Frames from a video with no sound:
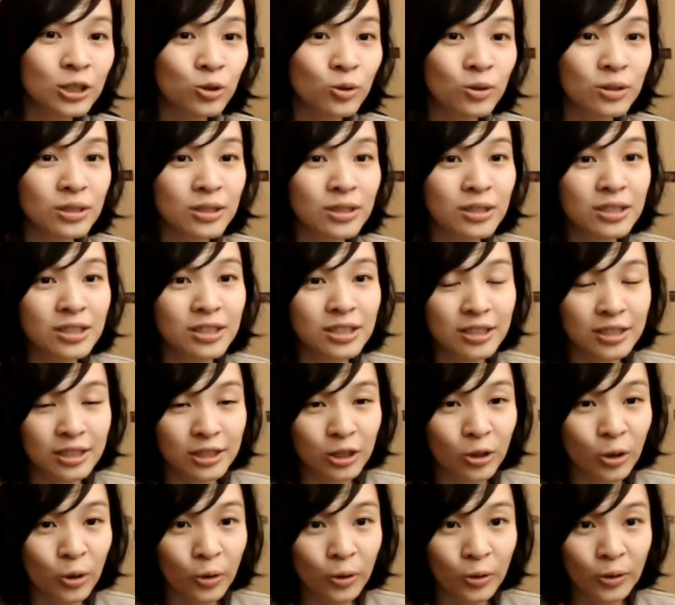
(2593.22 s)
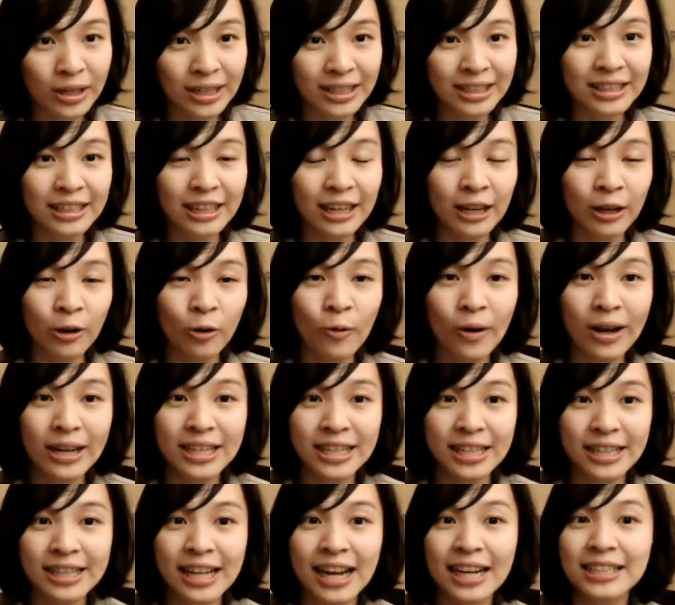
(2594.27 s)
就是都可很欢
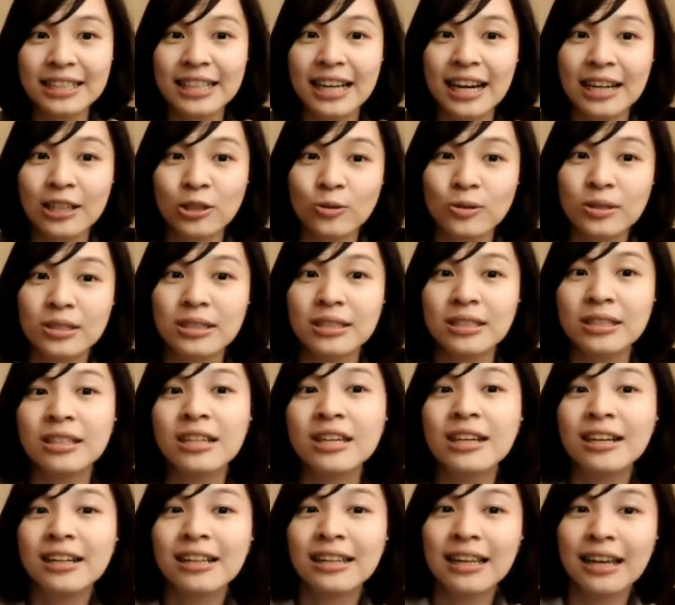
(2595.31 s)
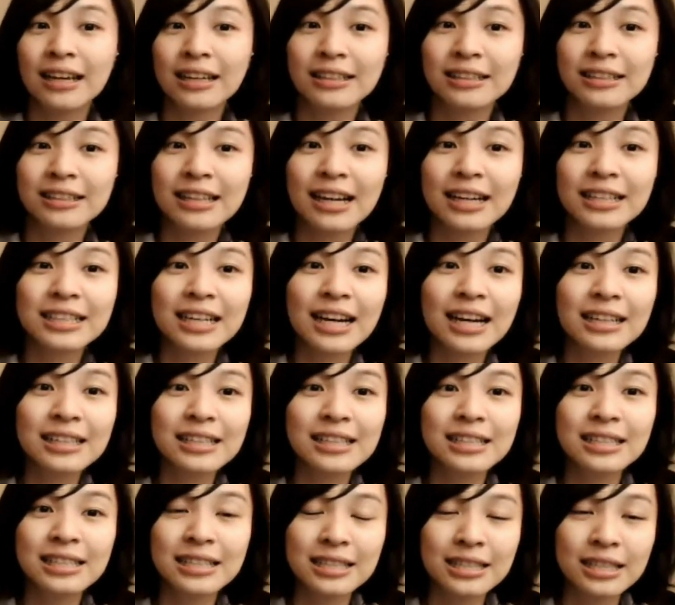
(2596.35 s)
迎大家就是来跟大家一
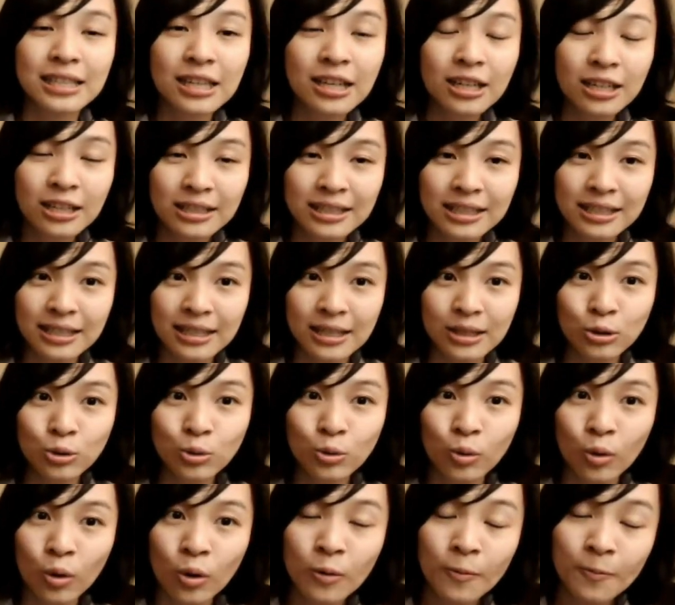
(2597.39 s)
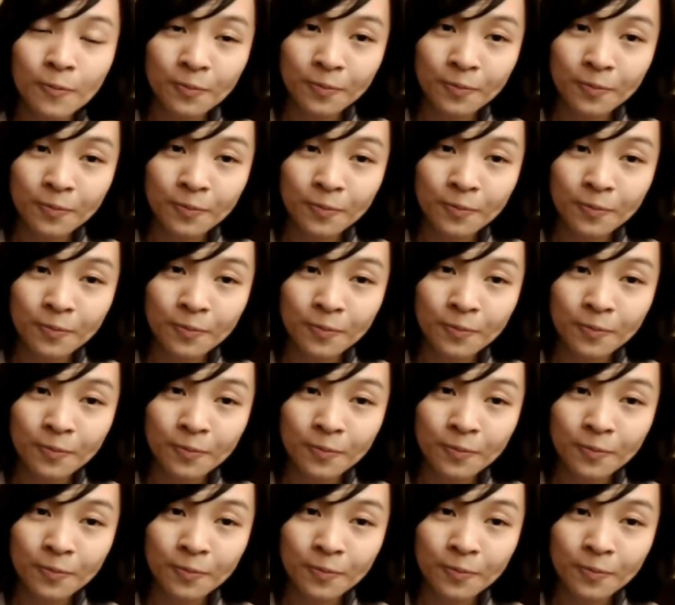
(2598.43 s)
起协作。